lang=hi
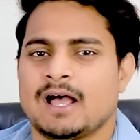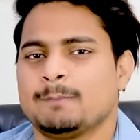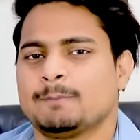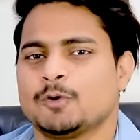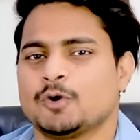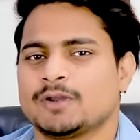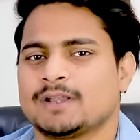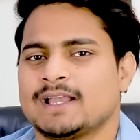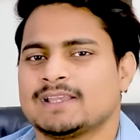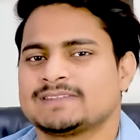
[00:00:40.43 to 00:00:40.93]
आप
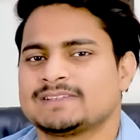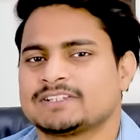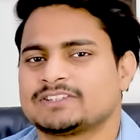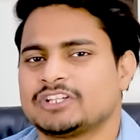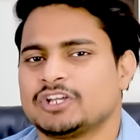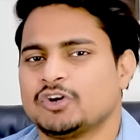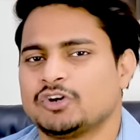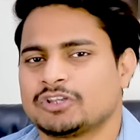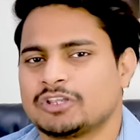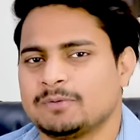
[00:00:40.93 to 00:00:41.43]
लोग कह
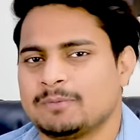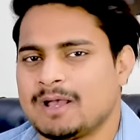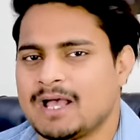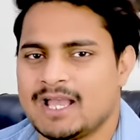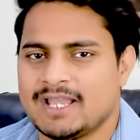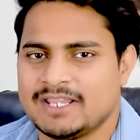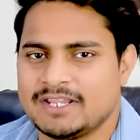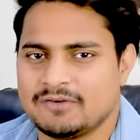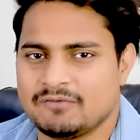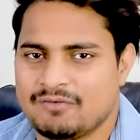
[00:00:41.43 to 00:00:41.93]
सकते हो कि
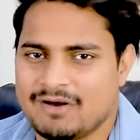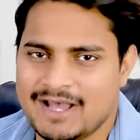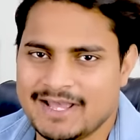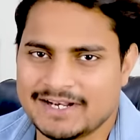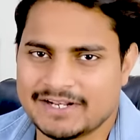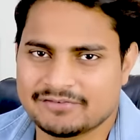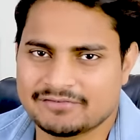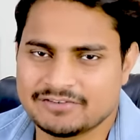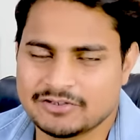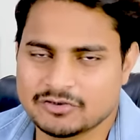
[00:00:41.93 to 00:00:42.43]
भाई वाई
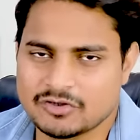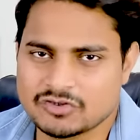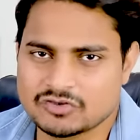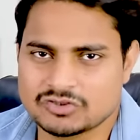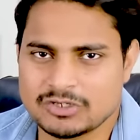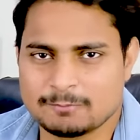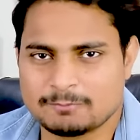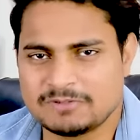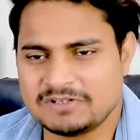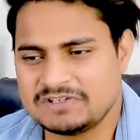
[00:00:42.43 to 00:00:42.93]
ने
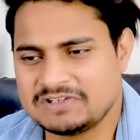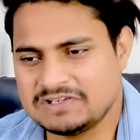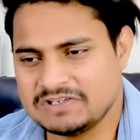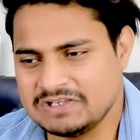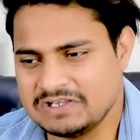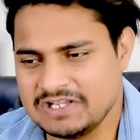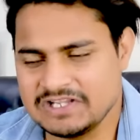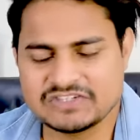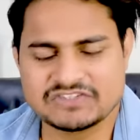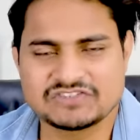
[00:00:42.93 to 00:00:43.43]
दोस्तों अपनी
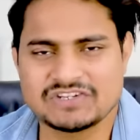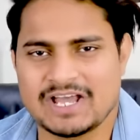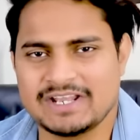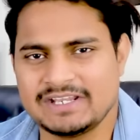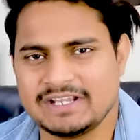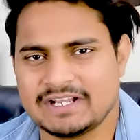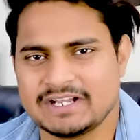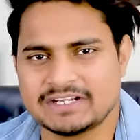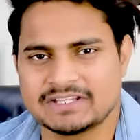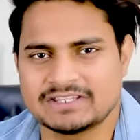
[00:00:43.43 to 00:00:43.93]
लिस्ट
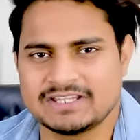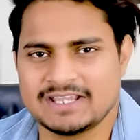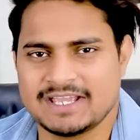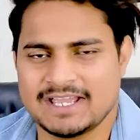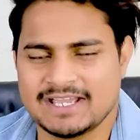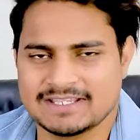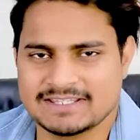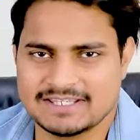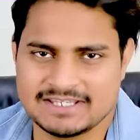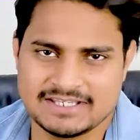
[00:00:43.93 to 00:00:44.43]
जारी कर दी
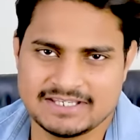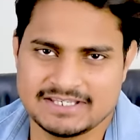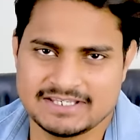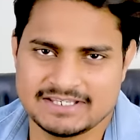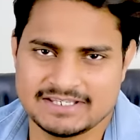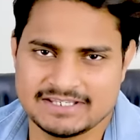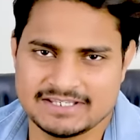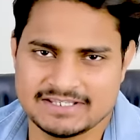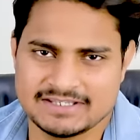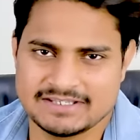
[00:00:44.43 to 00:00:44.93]
है
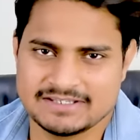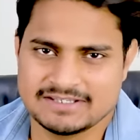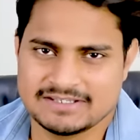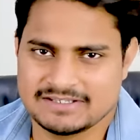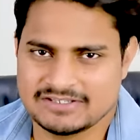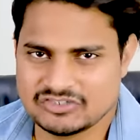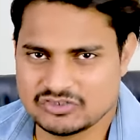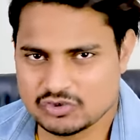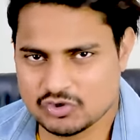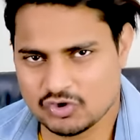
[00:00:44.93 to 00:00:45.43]

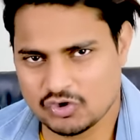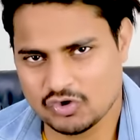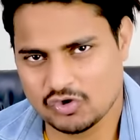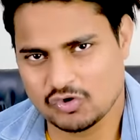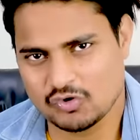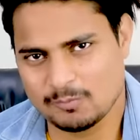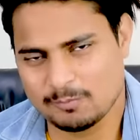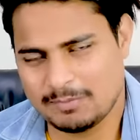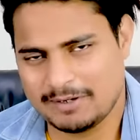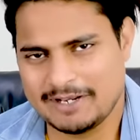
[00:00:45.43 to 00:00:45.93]
कि जो
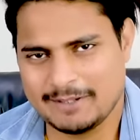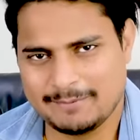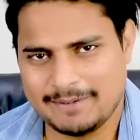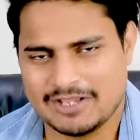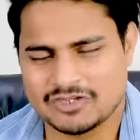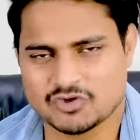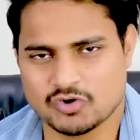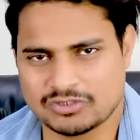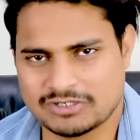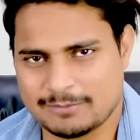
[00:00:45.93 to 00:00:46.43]
बड़े
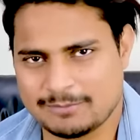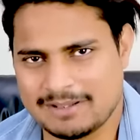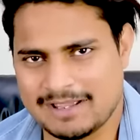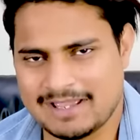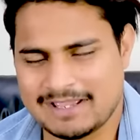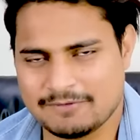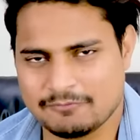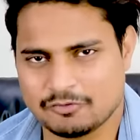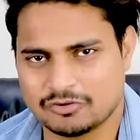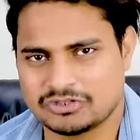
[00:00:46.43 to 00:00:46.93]
मियाँ छोटे मियाँ
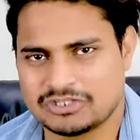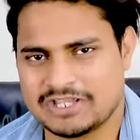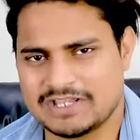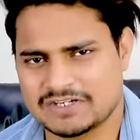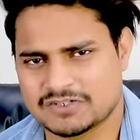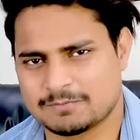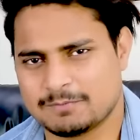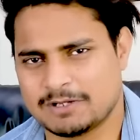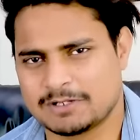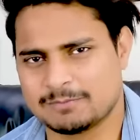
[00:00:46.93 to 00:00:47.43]
है वो
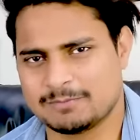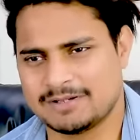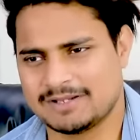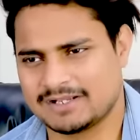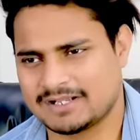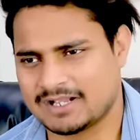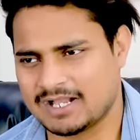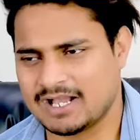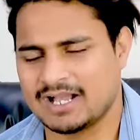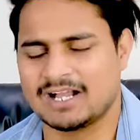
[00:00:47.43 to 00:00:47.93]
देश भर में
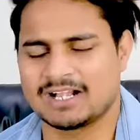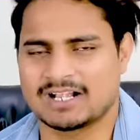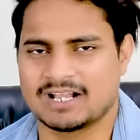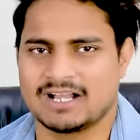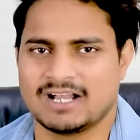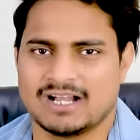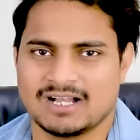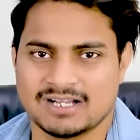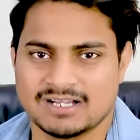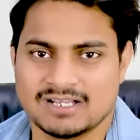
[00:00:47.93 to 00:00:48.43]
कहाँ
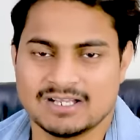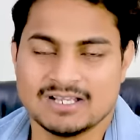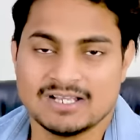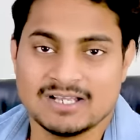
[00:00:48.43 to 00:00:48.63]
कहाँ